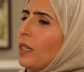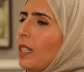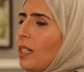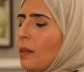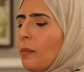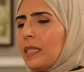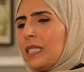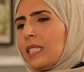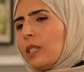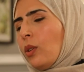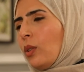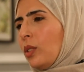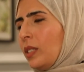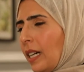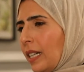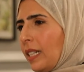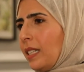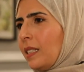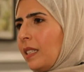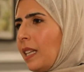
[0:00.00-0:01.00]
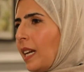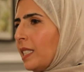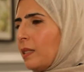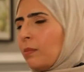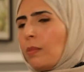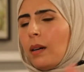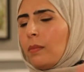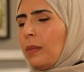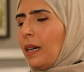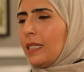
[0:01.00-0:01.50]
ما سووا دايت
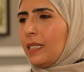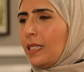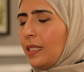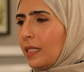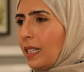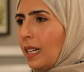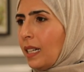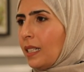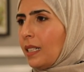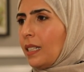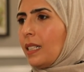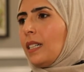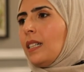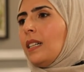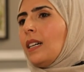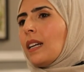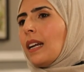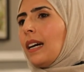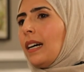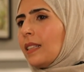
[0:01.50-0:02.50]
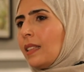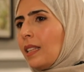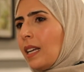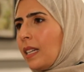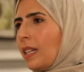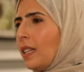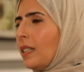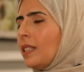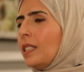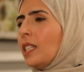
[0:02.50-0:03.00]
لاسباب عديده راح
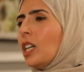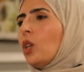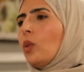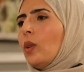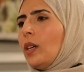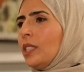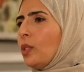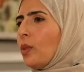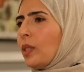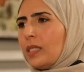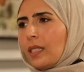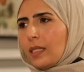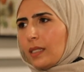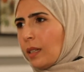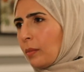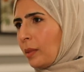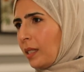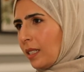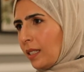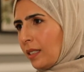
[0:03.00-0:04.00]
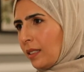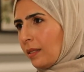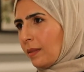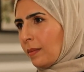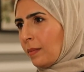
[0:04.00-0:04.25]
تلاقين انه هو عنده وزنه الطبيعي